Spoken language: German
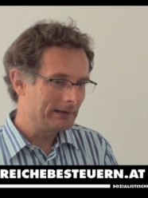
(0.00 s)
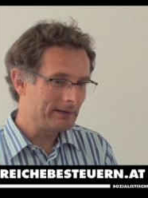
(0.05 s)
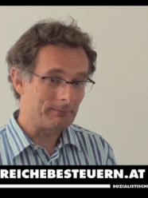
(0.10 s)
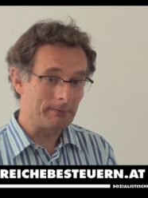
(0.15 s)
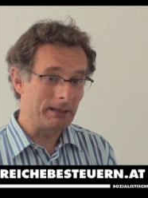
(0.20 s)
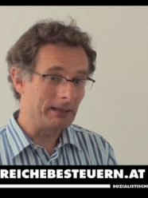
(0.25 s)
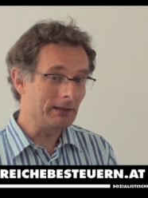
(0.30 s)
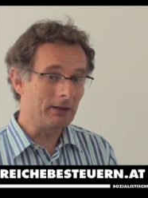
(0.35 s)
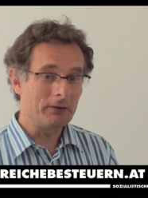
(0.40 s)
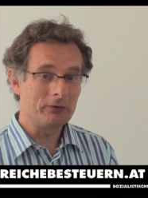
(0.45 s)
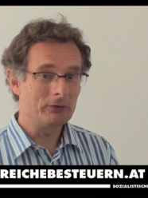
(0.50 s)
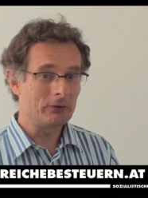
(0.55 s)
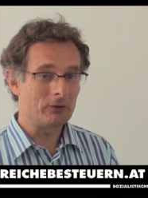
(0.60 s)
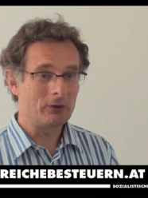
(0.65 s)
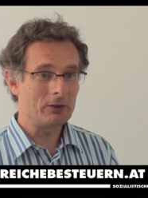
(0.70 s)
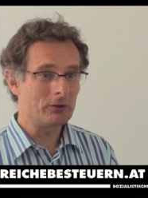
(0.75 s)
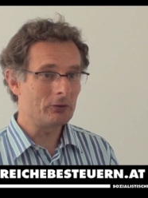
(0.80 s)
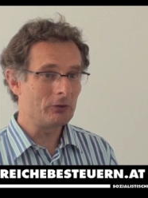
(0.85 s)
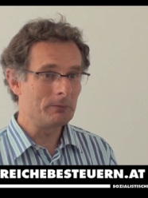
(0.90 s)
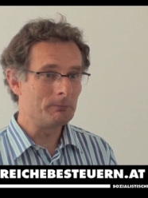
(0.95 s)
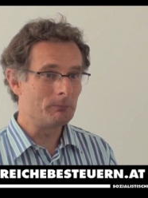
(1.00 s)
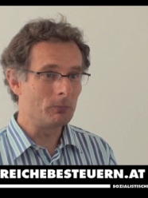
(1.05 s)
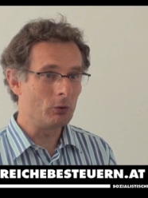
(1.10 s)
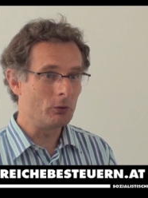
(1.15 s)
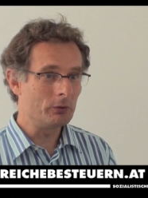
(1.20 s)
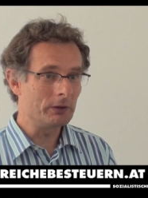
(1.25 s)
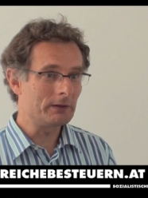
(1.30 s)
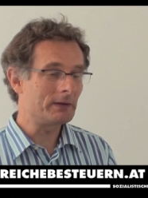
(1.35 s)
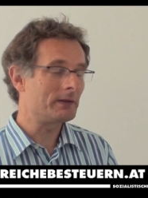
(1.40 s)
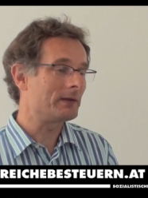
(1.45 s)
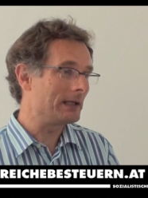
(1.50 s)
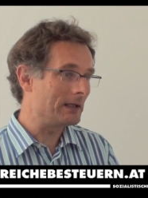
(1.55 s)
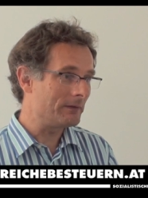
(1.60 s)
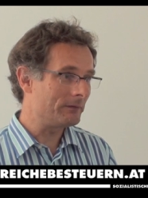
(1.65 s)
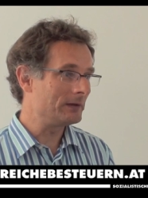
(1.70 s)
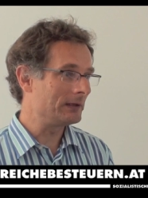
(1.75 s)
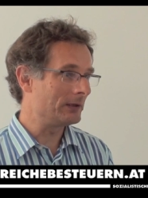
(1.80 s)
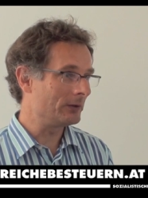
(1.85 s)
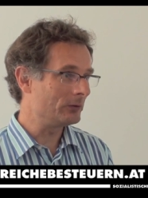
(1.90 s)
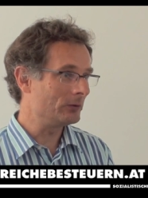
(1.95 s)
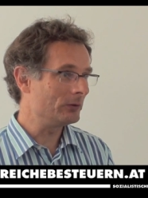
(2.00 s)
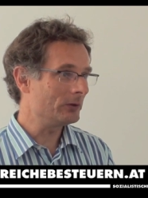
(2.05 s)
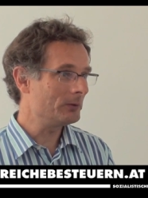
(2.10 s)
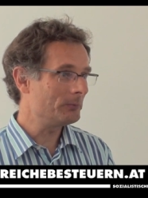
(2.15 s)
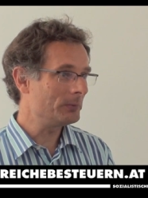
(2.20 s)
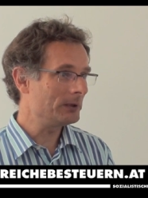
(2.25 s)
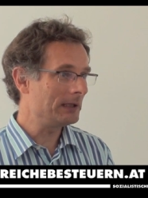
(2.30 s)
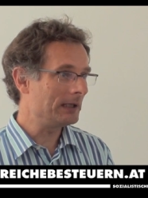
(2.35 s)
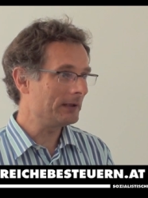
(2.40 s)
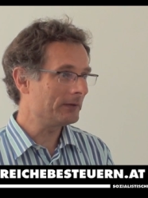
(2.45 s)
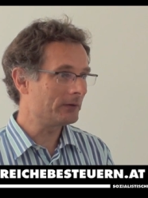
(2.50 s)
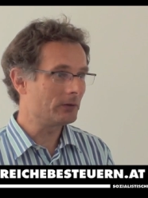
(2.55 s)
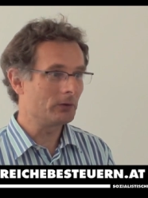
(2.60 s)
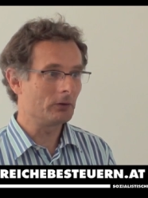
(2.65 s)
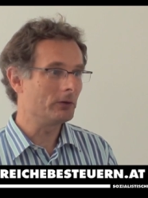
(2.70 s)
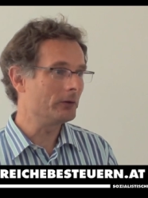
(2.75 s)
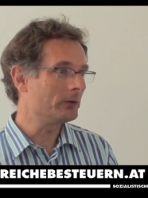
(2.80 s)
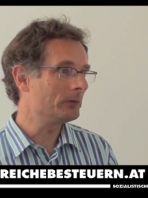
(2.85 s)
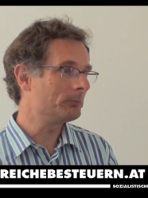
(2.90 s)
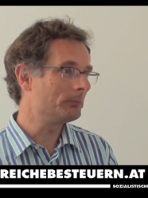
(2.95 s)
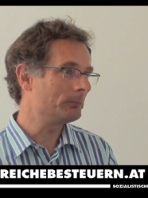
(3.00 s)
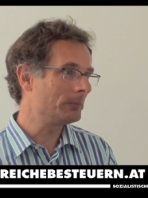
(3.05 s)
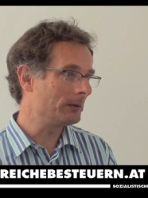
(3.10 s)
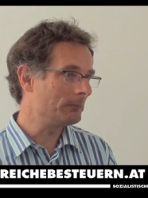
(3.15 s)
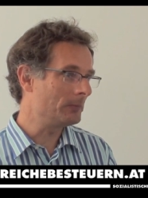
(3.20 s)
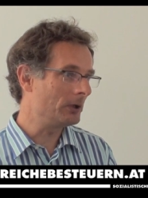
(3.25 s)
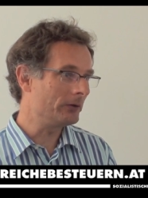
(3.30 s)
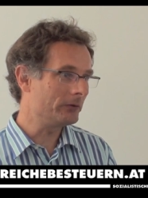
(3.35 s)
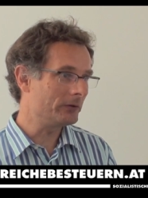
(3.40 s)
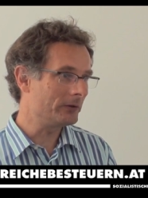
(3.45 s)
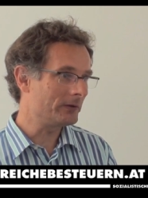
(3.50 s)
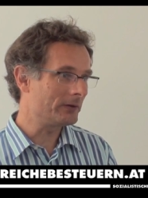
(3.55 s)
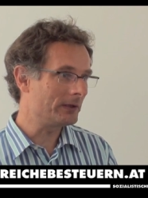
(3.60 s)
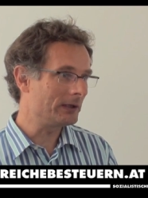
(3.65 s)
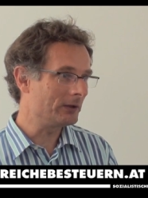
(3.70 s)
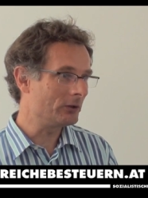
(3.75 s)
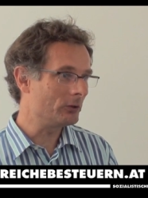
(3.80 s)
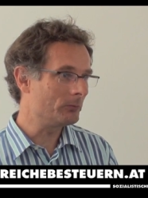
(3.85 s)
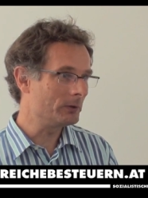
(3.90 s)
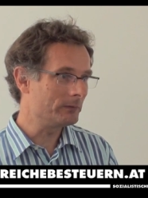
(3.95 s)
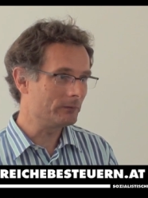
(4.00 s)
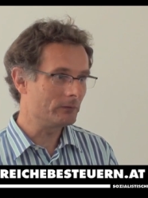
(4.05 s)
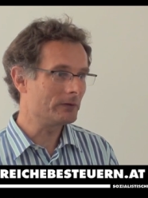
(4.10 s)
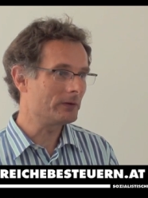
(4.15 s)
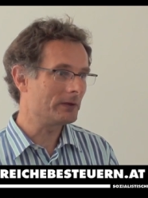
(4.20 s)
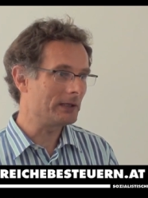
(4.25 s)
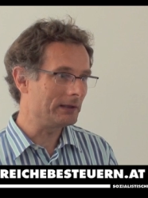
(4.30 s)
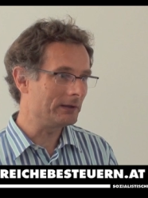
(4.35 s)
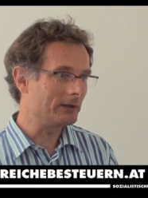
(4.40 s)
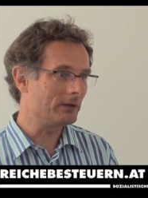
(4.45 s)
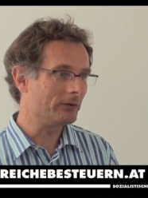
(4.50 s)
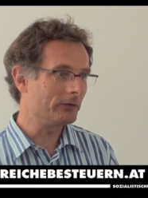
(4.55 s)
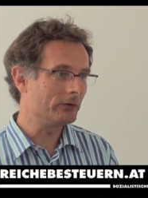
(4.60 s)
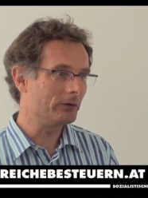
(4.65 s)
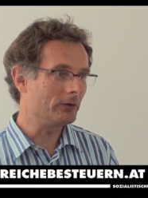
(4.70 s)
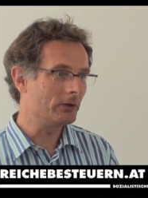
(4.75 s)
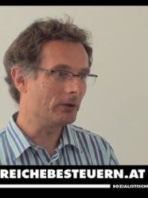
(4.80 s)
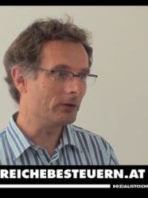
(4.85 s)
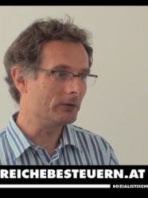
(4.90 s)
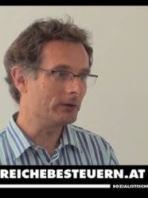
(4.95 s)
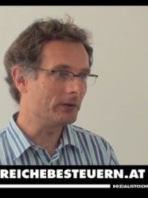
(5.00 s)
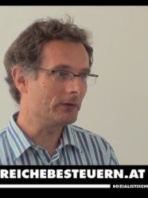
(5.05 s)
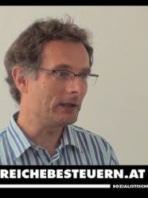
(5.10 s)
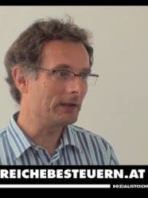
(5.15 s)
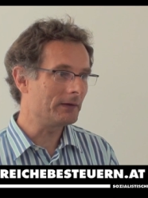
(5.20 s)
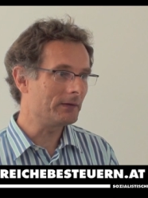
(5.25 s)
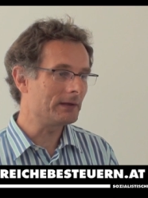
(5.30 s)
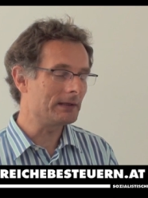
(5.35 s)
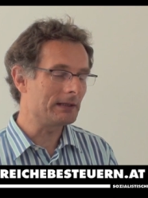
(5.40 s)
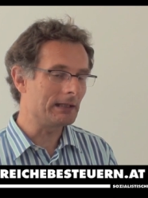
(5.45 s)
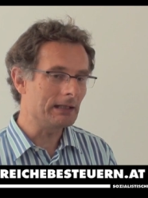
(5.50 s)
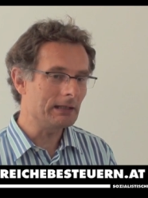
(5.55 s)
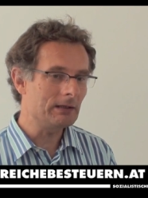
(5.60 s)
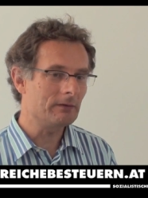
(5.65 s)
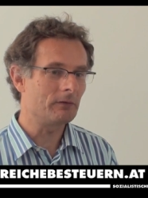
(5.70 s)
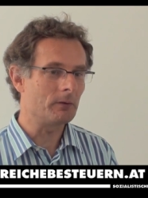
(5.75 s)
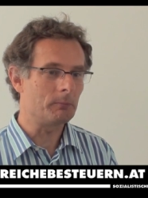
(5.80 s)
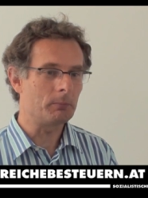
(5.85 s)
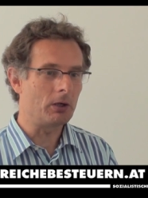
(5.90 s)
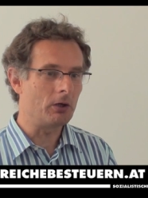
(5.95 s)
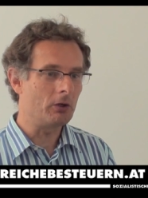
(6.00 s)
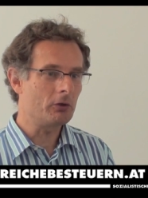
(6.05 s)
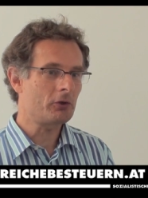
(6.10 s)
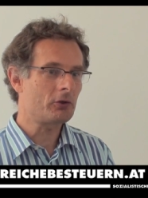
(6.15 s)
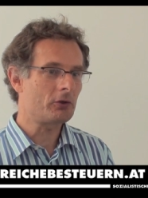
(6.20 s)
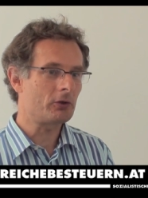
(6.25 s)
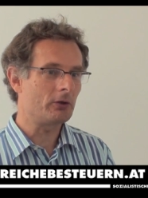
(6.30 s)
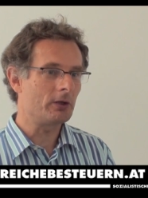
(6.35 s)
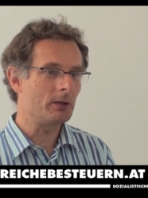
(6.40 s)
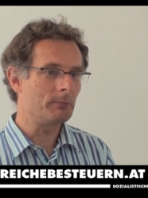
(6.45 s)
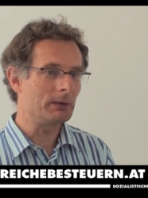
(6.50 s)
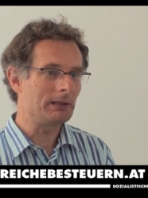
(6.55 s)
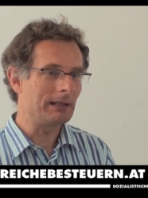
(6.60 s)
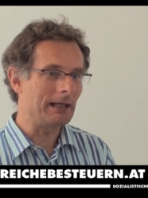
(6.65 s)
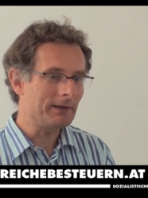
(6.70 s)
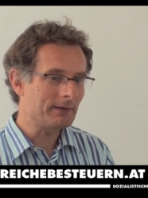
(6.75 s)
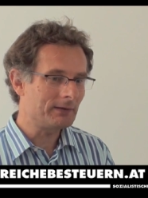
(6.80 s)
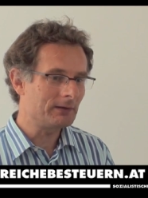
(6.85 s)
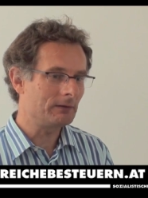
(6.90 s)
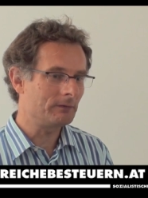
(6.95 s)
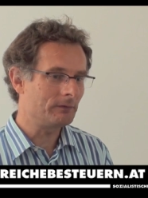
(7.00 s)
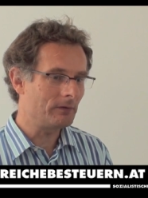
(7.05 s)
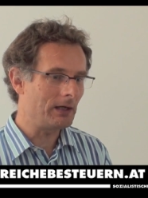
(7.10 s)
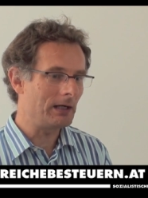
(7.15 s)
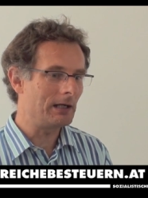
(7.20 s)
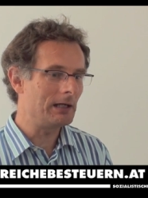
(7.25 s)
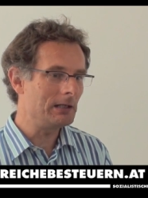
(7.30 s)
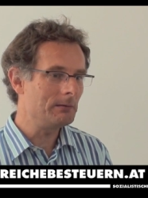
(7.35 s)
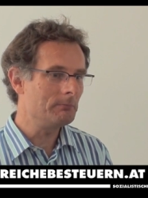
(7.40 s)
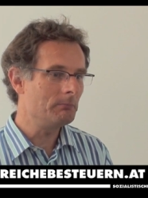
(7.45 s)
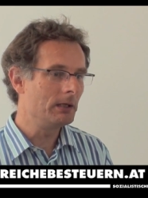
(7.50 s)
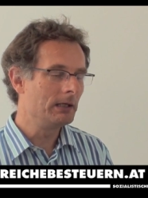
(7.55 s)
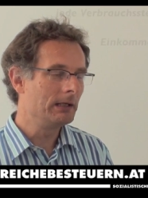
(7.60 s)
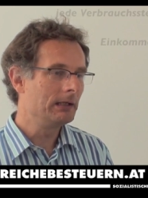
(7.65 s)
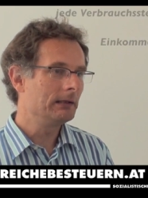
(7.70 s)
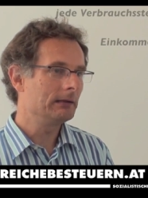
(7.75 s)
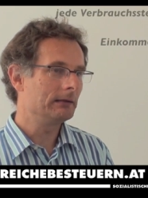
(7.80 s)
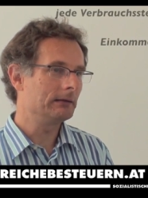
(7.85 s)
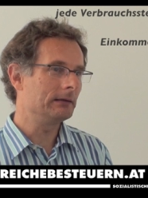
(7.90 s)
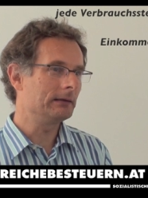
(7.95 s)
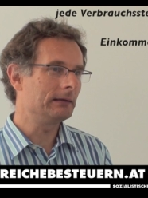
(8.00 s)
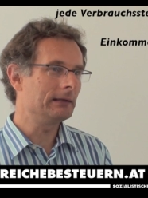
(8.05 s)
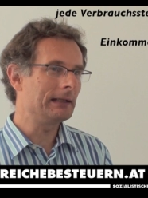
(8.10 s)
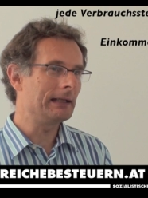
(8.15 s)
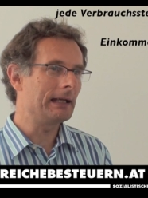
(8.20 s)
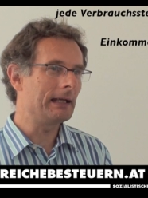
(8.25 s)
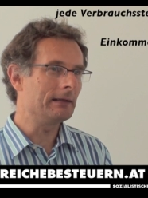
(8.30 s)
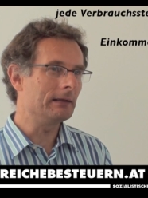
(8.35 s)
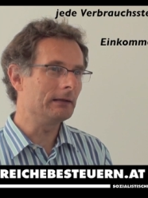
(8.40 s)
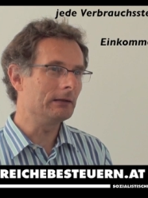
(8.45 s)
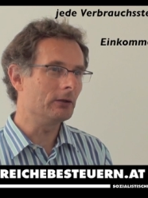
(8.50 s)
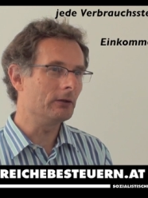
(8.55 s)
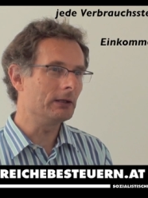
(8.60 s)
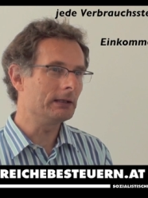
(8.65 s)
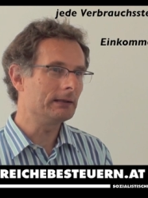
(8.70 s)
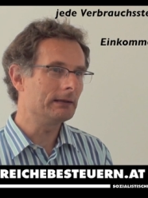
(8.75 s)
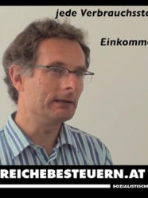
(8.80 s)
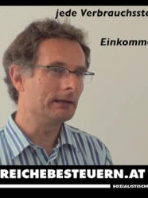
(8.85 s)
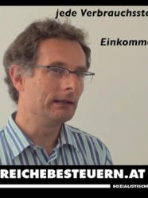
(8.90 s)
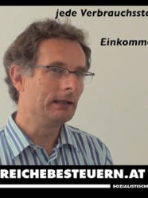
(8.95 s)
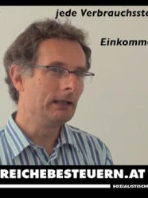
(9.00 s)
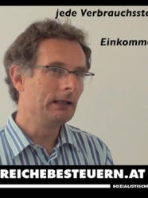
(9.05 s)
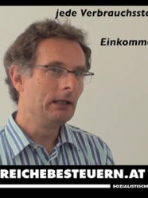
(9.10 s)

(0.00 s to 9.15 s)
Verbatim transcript: 2000 Euro im Monat sehr viel höhere Belastung als beim Haushaltseinkommen von 10.000 Euro. Das heißt, jede Verbrauchsteuer belastet vor allem äh, die kleinen Leute.